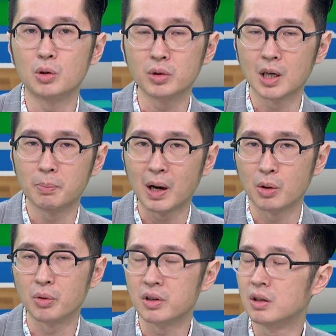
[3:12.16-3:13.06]
中间票
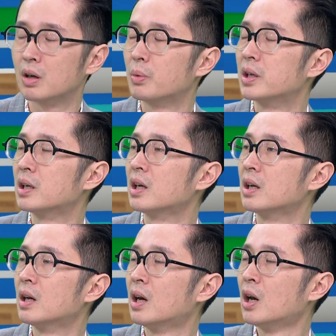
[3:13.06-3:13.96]
流失的问题。
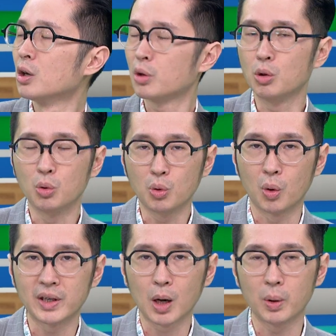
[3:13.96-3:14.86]
所以，如果
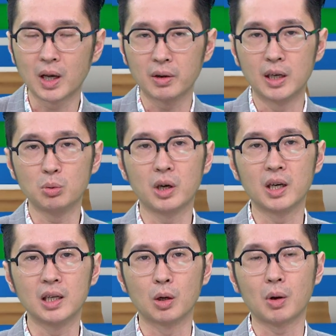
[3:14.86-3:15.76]
现在回到一对
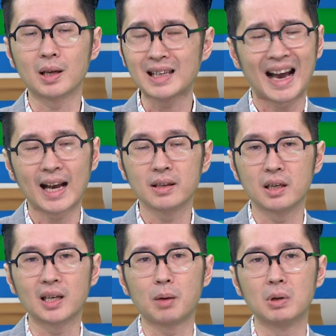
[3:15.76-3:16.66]
一的话，乍看之
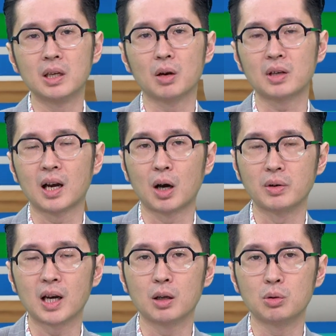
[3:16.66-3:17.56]
下，民调上好
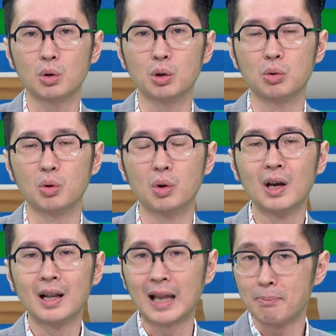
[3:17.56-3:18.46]
像对于
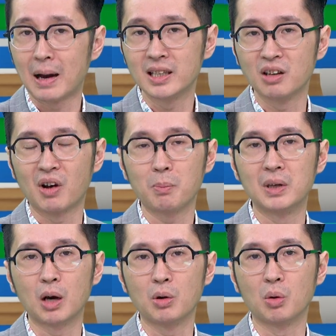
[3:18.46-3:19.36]
蓝白这方比
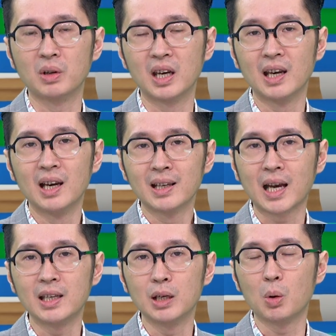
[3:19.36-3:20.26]
较有利。
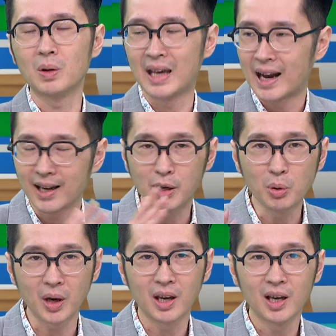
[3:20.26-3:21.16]
但经过两个
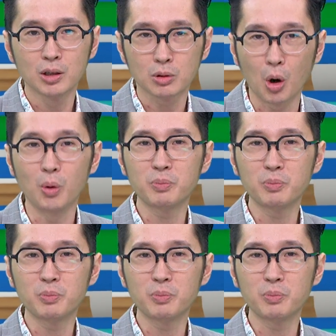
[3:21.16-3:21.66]
月，从